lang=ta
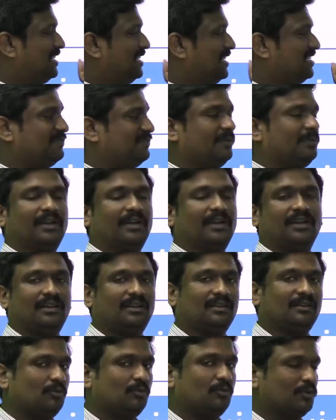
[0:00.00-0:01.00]
கிளாஸிஃபை
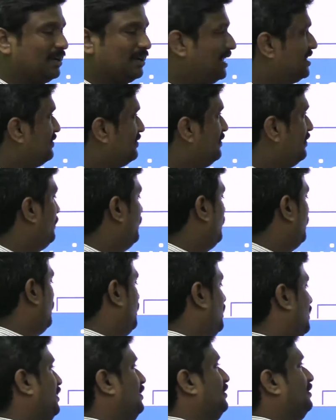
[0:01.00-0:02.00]
பண்ணியிருக்காங்க மூணாக கிளாஸிஃபை
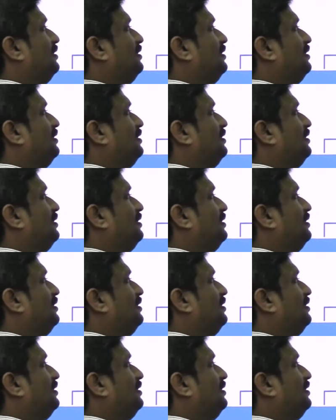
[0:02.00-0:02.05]
பண்ணுறாங்க